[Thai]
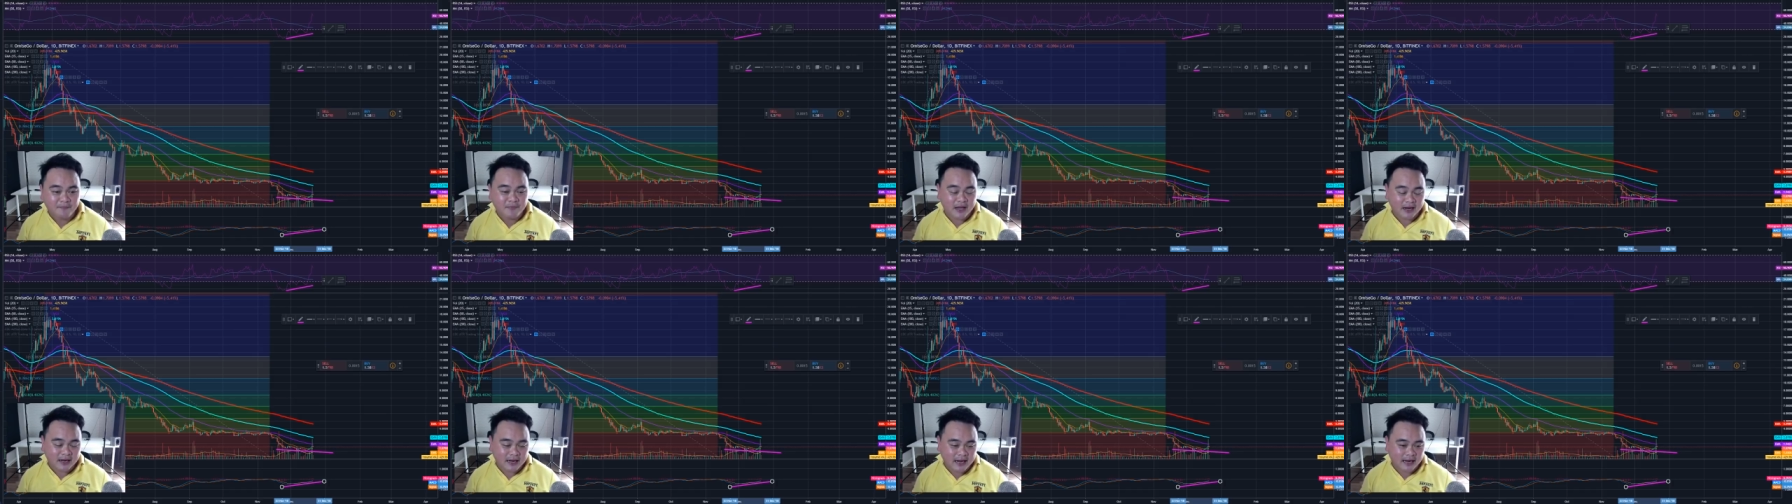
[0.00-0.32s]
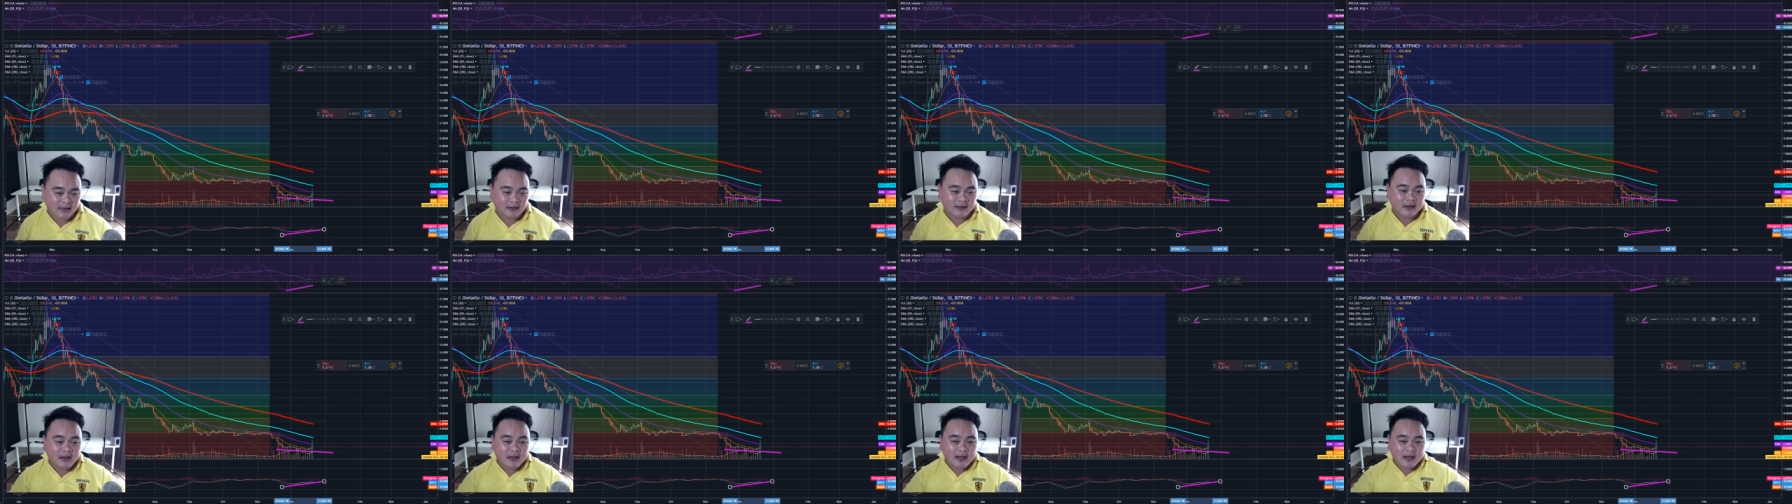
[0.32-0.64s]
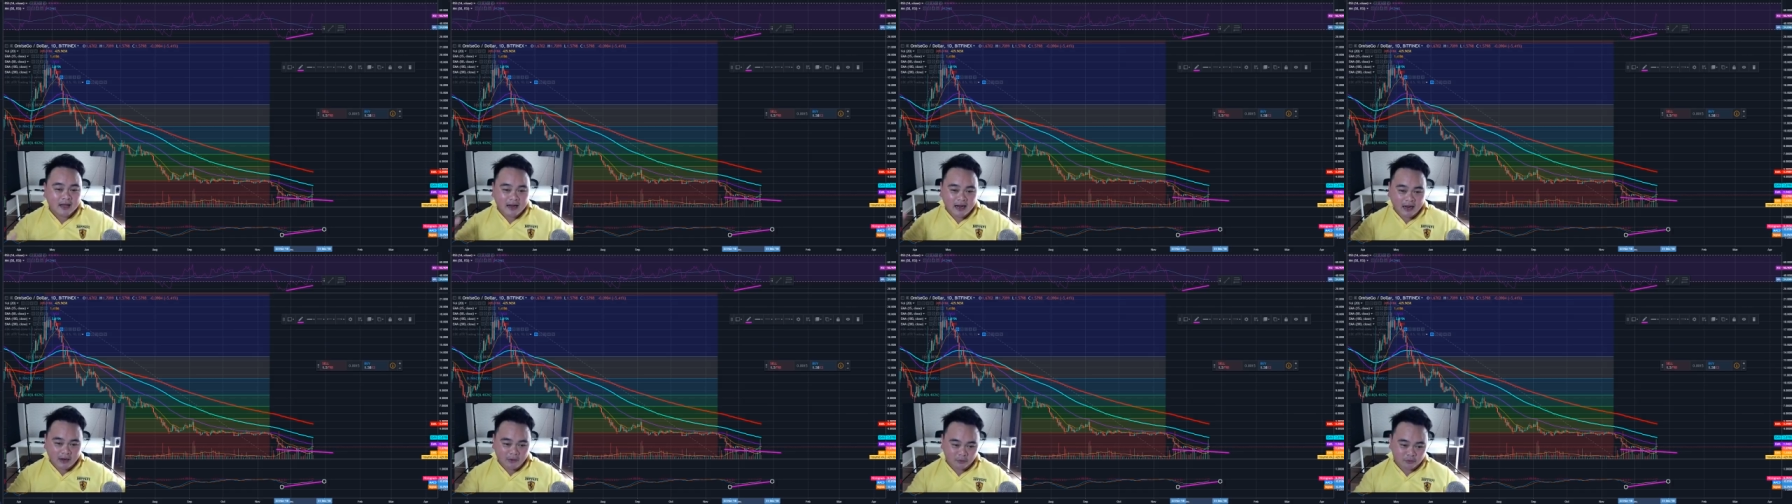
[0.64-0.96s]
ดังนั้น
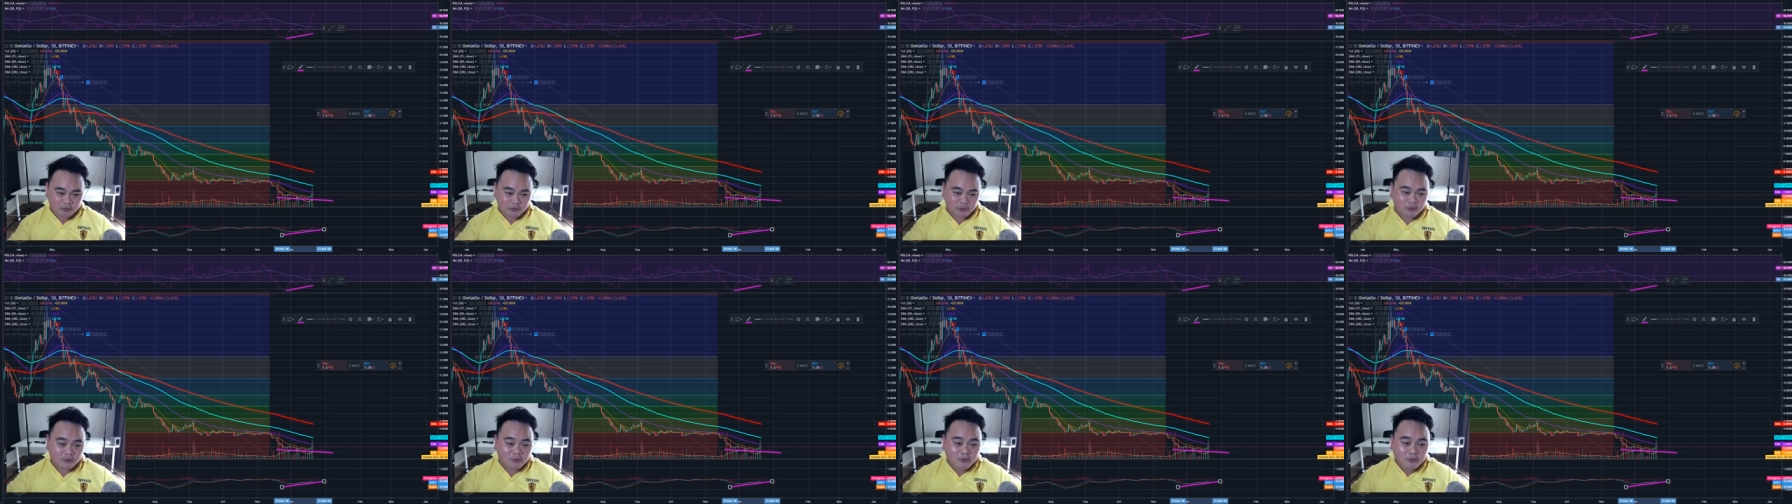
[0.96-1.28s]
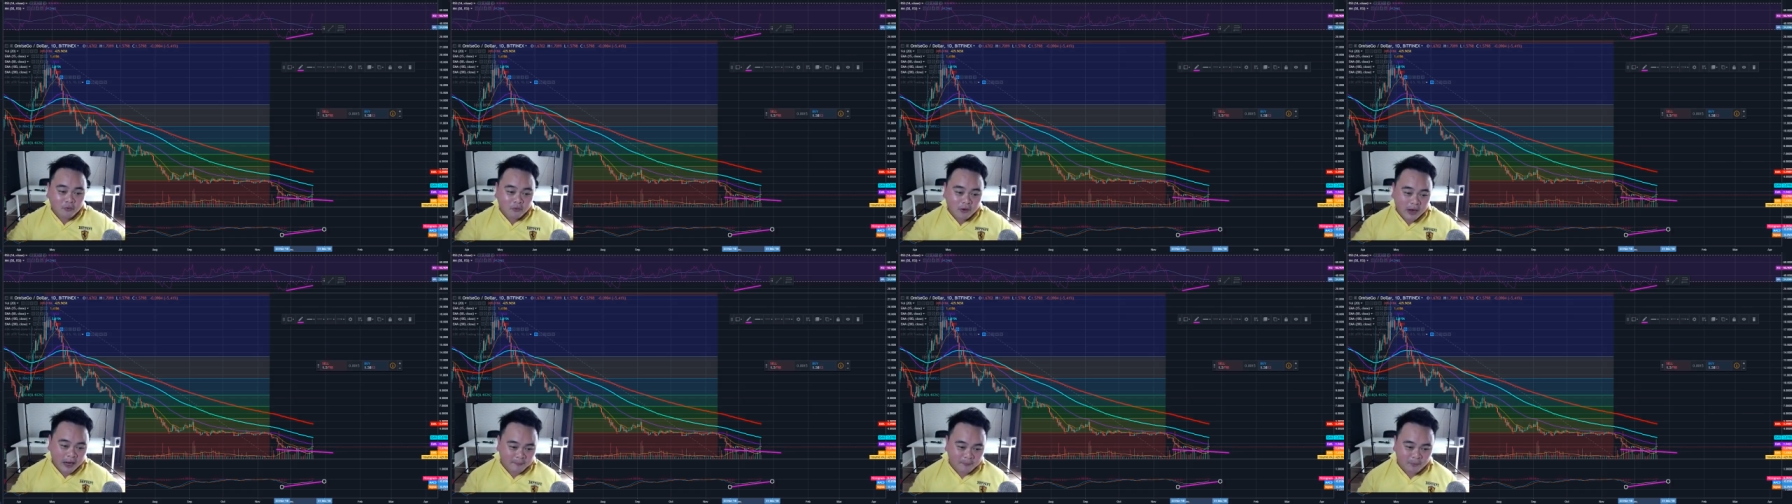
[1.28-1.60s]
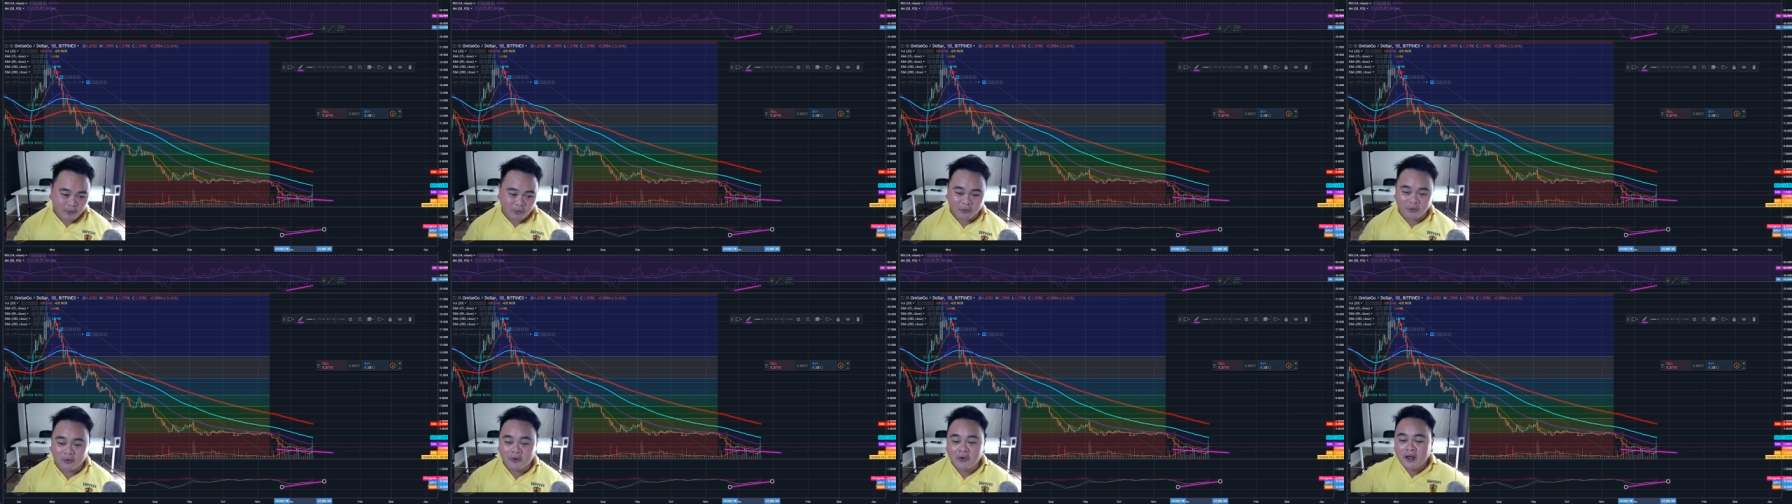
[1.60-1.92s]
การลงทุนคู่ความ
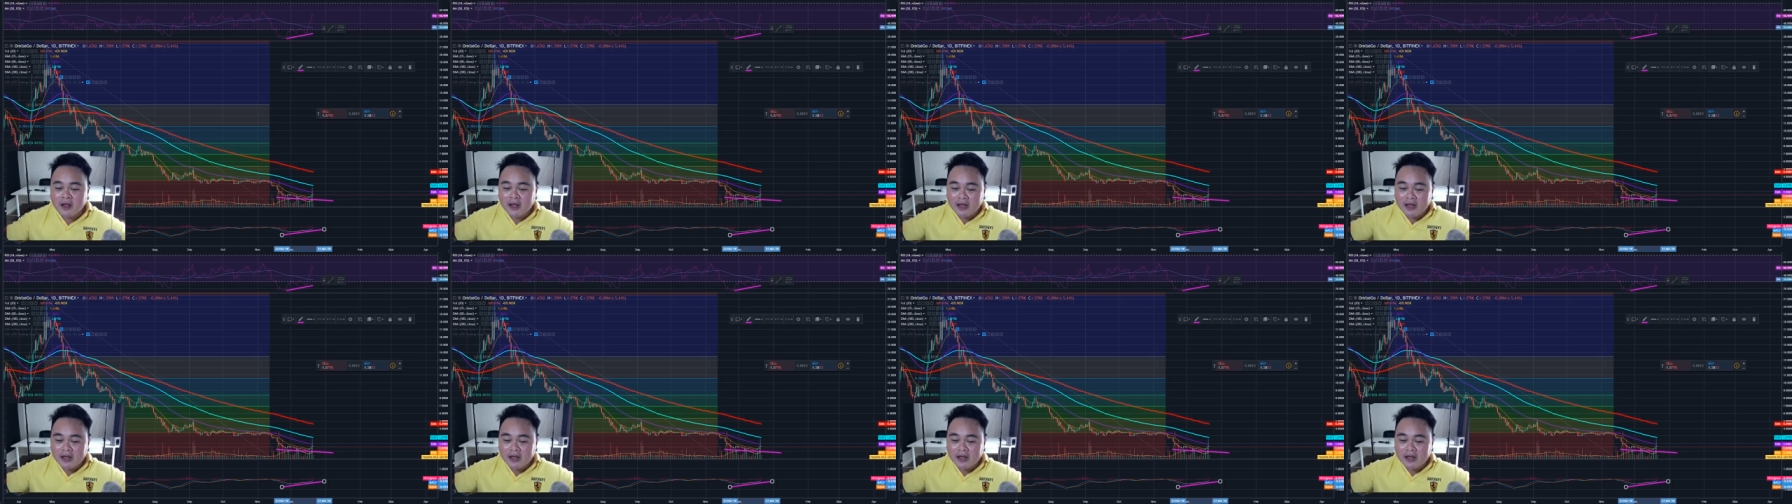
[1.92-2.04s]
รู้